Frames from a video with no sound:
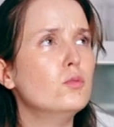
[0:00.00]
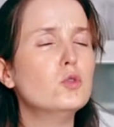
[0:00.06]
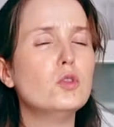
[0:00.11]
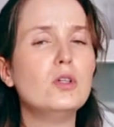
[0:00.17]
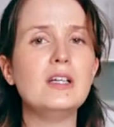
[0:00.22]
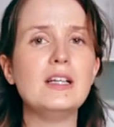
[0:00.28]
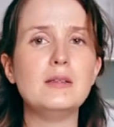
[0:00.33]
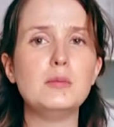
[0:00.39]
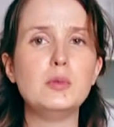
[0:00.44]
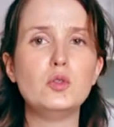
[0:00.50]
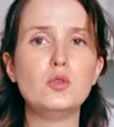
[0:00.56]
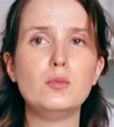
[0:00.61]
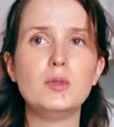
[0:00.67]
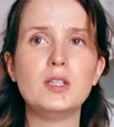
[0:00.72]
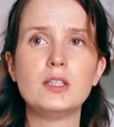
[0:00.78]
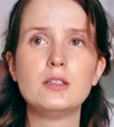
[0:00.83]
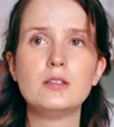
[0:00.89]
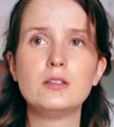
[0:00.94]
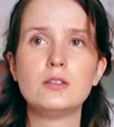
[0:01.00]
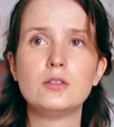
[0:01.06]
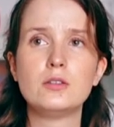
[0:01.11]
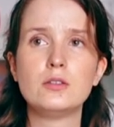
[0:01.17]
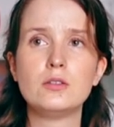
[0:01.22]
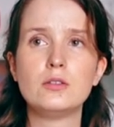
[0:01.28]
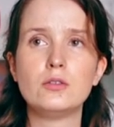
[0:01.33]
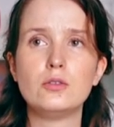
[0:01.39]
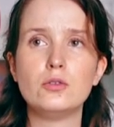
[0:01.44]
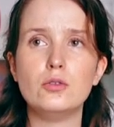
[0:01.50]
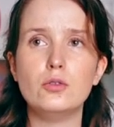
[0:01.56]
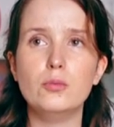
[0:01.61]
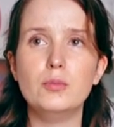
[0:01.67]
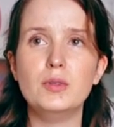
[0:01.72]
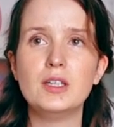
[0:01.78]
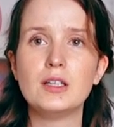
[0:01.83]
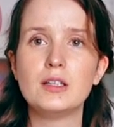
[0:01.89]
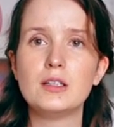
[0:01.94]
mieux est l'ennemi du bien, le
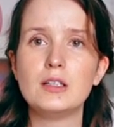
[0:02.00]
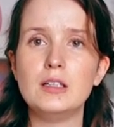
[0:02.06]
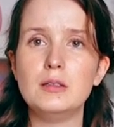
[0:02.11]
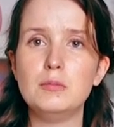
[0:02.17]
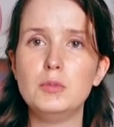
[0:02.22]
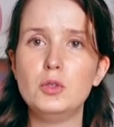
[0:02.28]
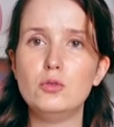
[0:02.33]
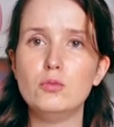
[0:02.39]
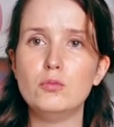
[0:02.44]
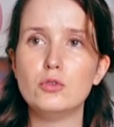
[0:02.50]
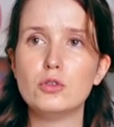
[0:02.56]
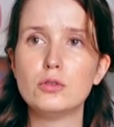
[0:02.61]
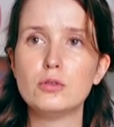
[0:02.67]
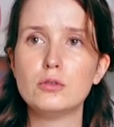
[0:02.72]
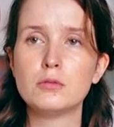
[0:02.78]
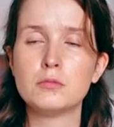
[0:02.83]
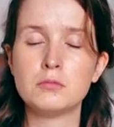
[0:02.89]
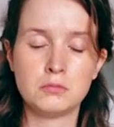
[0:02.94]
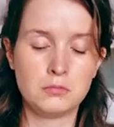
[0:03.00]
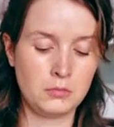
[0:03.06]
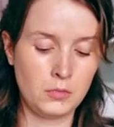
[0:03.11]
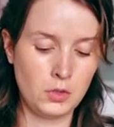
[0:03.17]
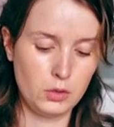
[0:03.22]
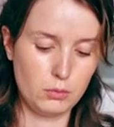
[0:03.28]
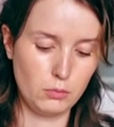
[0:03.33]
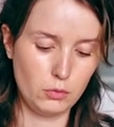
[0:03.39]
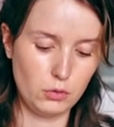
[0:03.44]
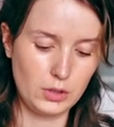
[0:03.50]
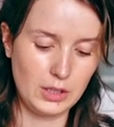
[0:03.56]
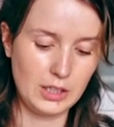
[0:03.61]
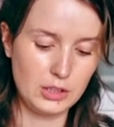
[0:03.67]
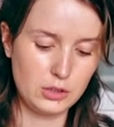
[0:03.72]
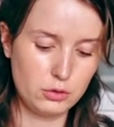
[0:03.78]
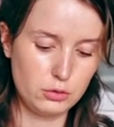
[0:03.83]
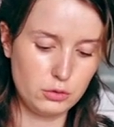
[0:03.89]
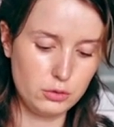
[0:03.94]
bien est l'ennemi du mieux. Donc,
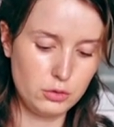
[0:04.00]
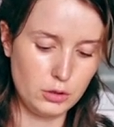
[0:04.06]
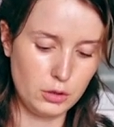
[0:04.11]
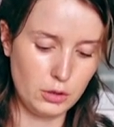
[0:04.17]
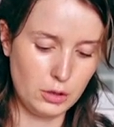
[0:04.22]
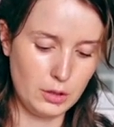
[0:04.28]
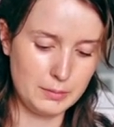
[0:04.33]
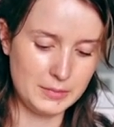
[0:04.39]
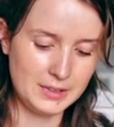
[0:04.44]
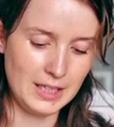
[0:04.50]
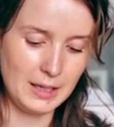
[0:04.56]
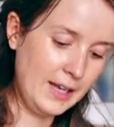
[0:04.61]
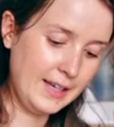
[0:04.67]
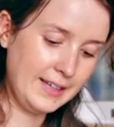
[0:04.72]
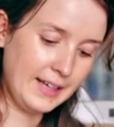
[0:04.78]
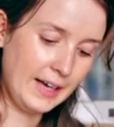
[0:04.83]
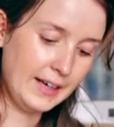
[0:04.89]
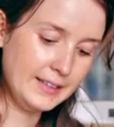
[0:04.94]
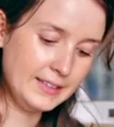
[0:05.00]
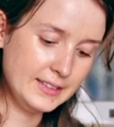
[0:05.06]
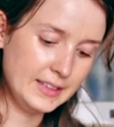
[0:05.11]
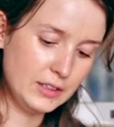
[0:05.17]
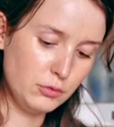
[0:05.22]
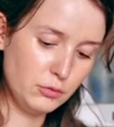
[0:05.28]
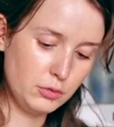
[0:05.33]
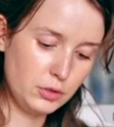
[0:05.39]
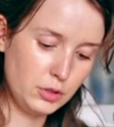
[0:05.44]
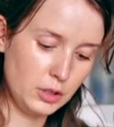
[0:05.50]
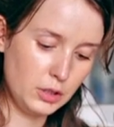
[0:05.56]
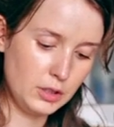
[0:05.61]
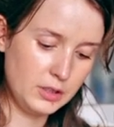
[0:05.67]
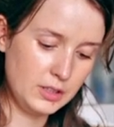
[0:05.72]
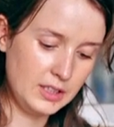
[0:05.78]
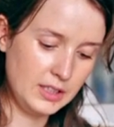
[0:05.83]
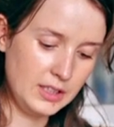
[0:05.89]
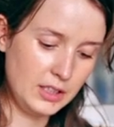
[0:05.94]
quelque chose euh, comme ça. Les cailles, c'est donc euh,
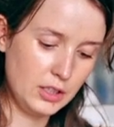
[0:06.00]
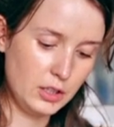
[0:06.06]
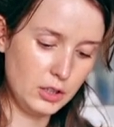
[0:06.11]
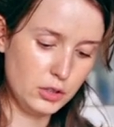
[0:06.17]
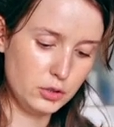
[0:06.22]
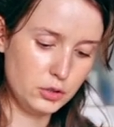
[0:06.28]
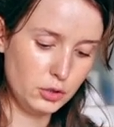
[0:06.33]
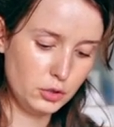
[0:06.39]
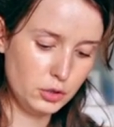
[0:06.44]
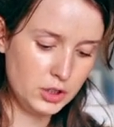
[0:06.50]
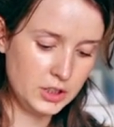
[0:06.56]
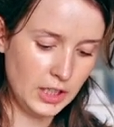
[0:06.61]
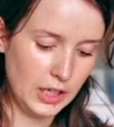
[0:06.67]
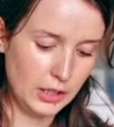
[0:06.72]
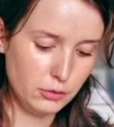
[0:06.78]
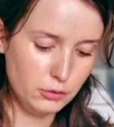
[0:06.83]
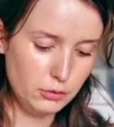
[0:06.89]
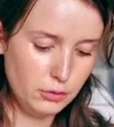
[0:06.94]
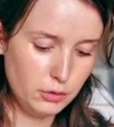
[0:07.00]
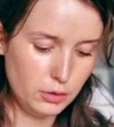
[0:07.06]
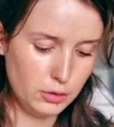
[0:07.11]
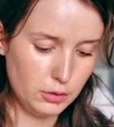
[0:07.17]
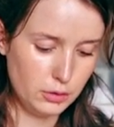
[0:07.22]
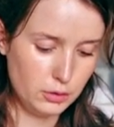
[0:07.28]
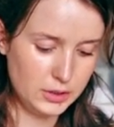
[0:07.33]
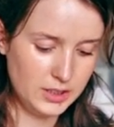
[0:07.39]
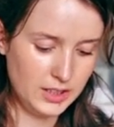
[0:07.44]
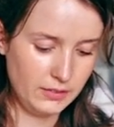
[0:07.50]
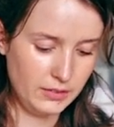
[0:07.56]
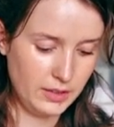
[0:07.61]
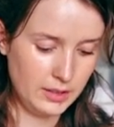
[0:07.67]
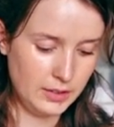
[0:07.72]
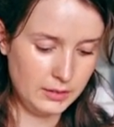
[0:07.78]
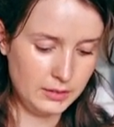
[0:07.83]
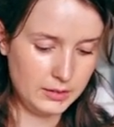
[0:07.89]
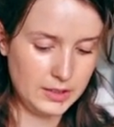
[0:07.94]
des euh, os charnus. ça,
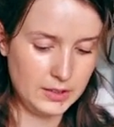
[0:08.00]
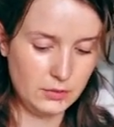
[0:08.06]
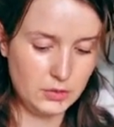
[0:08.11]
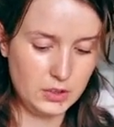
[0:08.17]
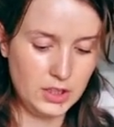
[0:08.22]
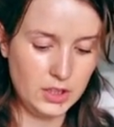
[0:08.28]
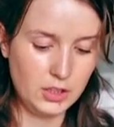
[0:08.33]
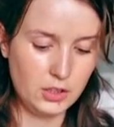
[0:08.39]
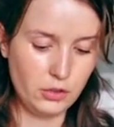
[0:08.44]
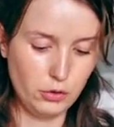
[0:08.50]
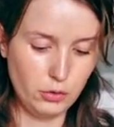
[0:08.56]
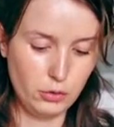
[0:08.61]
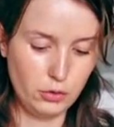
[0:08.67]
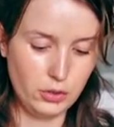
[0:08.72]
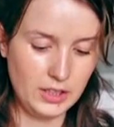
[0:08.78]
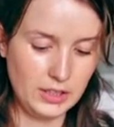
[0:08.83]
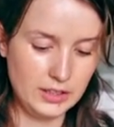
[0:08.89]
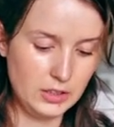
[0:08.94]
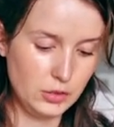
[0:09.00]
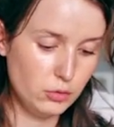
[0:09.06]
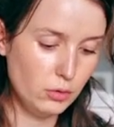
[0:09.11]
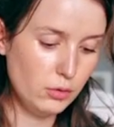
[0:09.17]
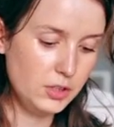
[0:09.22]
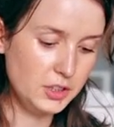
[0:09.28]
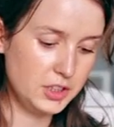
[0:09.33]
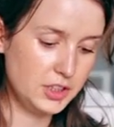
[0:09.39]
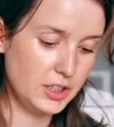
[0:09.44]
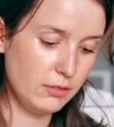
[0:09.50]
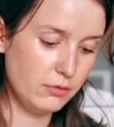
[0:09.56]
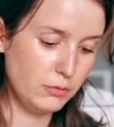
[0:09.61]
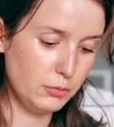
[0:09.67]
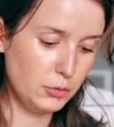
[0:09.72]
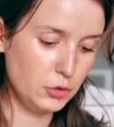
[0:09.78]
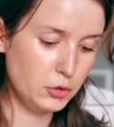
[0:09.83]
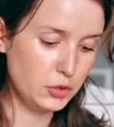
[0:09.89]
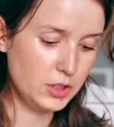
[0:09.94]
va, ça veut dire qu'il y a des os. Les chats vont
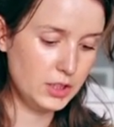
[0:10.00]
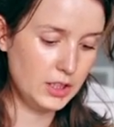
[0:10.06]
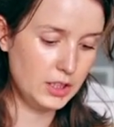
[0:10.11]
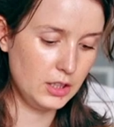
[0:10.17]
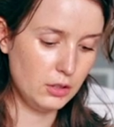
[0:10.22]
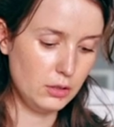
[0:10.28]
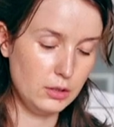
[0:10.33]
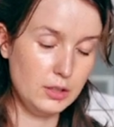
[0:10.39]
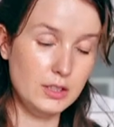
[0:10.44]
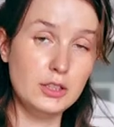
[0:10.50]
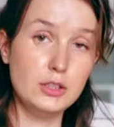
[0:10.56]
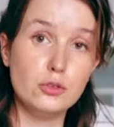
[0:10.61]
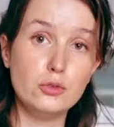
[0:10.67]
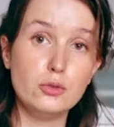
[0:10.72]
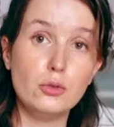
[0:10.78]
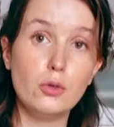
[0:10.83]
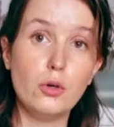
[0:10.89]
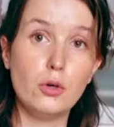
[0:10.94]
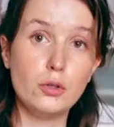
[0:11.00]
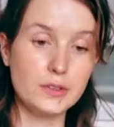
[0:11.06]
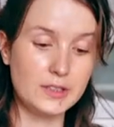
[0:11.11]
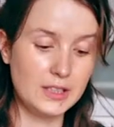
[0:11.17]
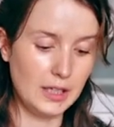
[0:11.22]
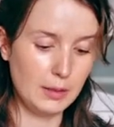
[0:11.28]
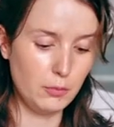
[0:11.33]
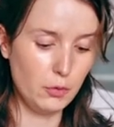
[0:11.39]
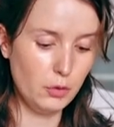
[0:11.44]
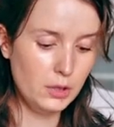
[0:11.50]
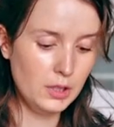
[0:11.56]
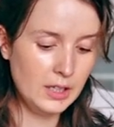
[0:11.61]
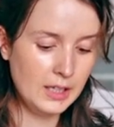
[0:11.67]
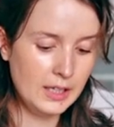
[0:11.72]
manger les os entièrement.